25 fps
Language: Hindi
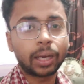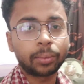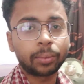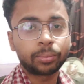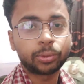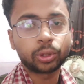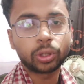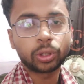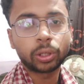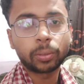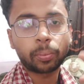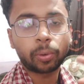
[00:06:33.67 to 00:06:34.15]
अब
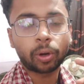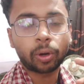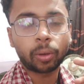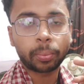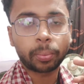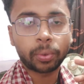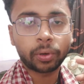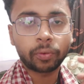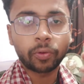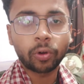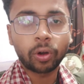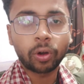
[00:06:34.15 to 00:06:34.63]
जो है
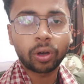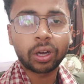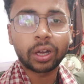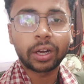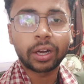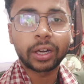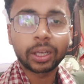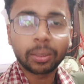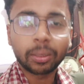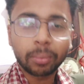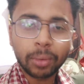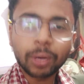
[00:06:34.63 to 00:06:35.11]
प्रॉपर ब्लॉग
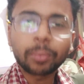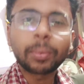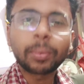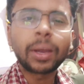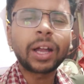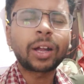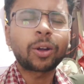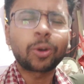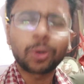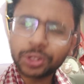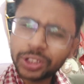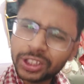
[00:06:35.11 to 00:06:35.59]
करने की मैं
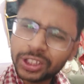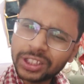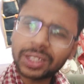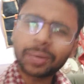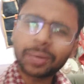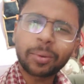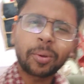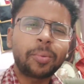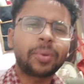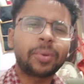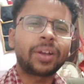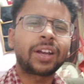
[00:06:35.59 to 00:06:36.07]
मैं कोशिश
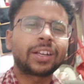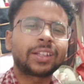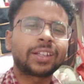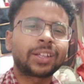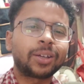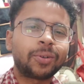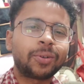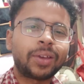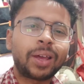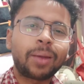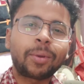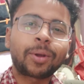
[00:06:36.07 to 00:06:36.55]
अभी भी करता
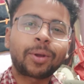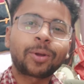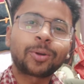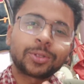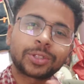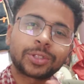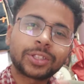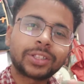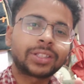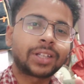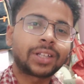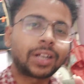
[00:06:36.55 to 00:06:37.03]
हूँ यार मैं
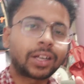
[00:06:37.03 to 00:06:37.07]
कोशिश